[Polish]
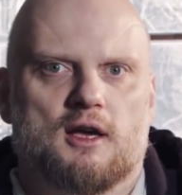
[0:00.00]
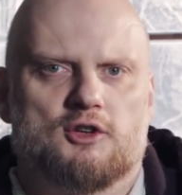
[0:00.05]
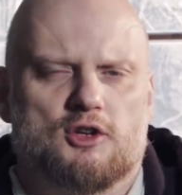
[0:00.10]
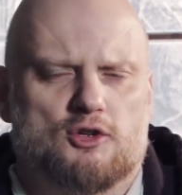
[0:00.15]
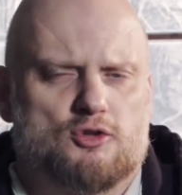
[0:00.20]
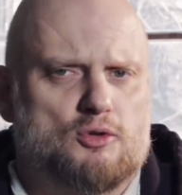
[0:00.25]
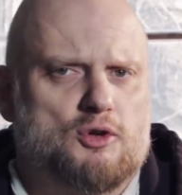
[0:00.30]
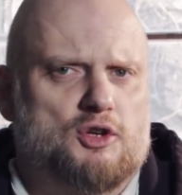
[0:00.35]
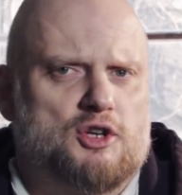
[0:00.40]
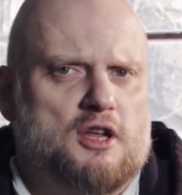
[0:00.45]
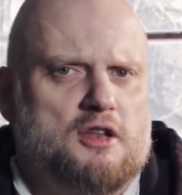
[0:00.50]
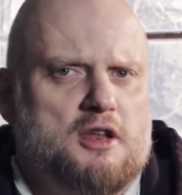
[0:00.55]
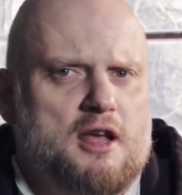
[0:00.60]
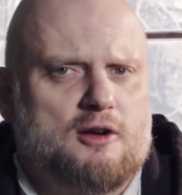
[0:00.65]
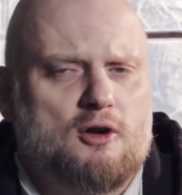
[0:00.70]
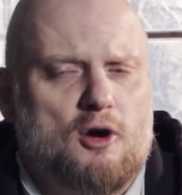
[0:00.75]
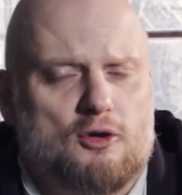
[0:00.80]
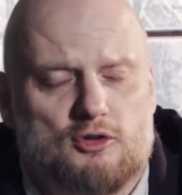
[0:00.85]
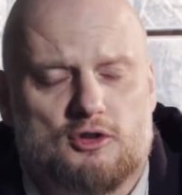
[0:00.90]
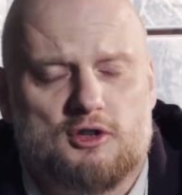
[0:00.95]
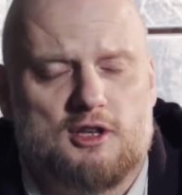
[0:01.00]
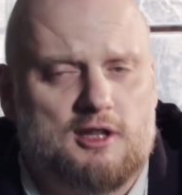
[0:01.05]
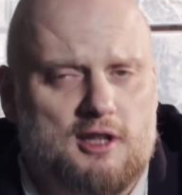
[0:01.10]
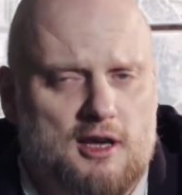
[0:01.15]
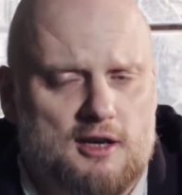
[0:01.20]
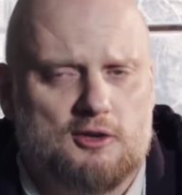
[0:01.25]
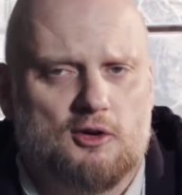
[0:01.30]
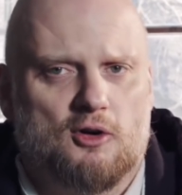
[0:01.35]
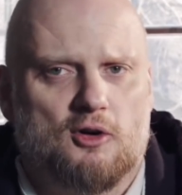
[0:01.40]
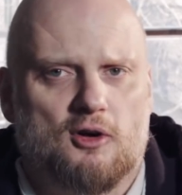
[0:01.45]
Że czuli się niegodni
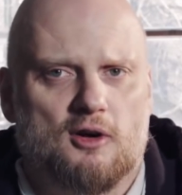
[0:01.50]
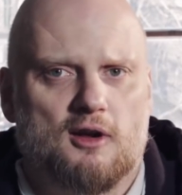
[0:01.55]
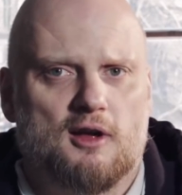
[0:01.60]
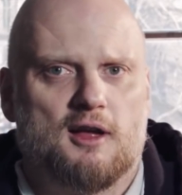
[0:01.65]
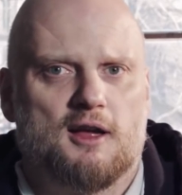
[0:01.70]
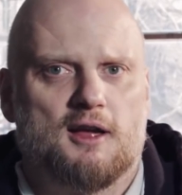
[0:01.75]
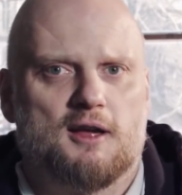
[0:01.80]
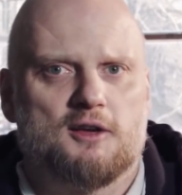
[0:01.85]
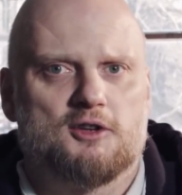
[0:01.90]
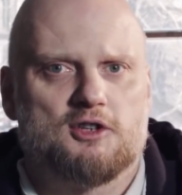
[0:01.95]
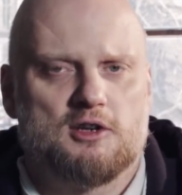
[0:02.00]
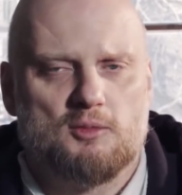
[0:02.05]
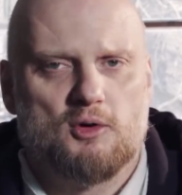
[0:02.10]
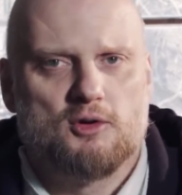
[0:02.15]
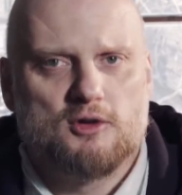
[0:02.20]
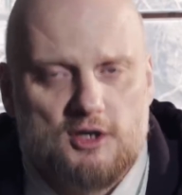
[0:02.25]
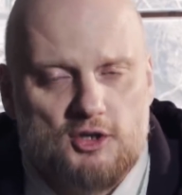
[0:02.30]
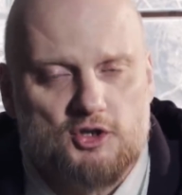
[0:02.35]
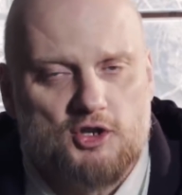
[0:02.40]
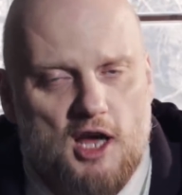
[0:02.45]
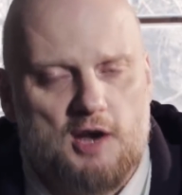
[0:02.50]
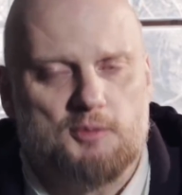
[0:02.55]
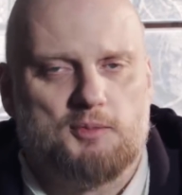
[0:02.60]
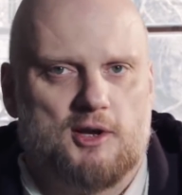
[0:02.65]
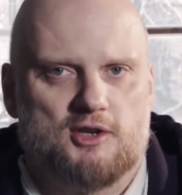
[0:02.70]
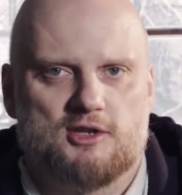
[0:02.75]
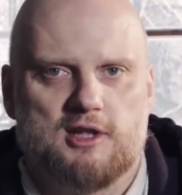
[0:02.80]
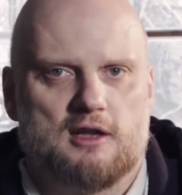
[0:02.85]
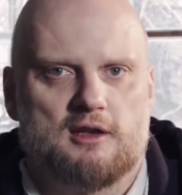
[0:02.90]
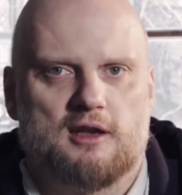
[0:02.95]
tego, że mogli
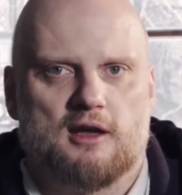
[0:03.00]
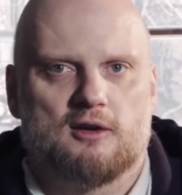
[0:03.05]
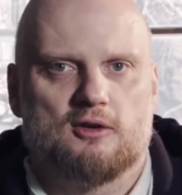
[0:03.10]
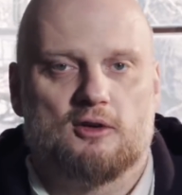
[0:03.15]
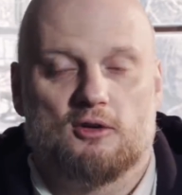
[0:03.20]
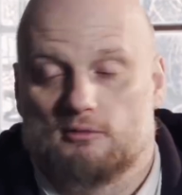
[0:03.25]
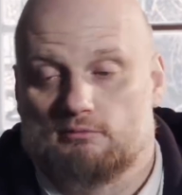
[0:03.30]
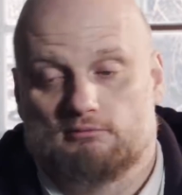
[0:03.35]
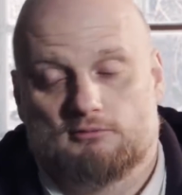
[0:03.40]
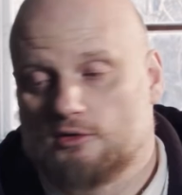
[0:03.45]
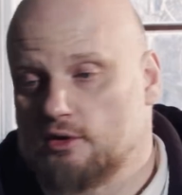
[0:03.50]
cierpieć dla Niego.